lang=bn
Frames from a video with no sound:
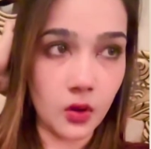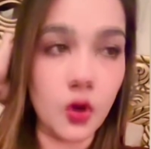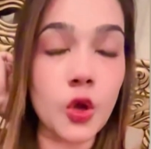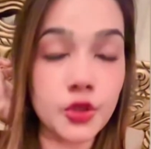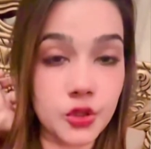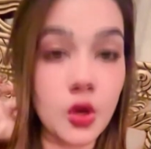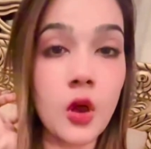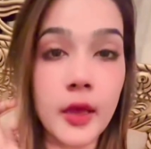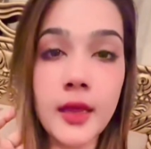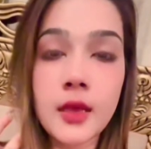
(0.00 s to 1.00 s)
কষ্ট
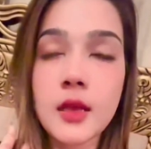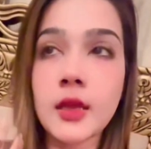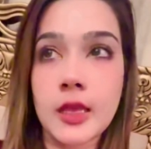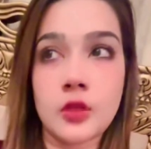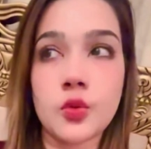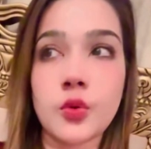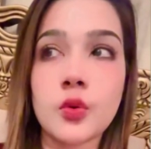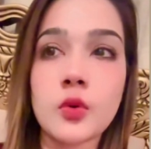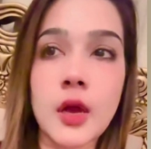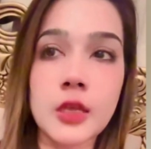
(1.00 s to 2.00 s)
হয় কিন্তু
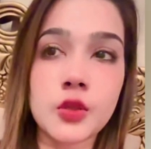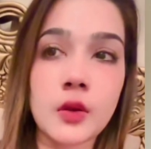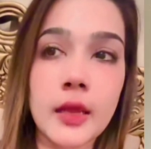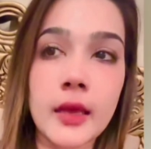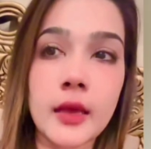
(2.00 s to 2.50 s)
আসলে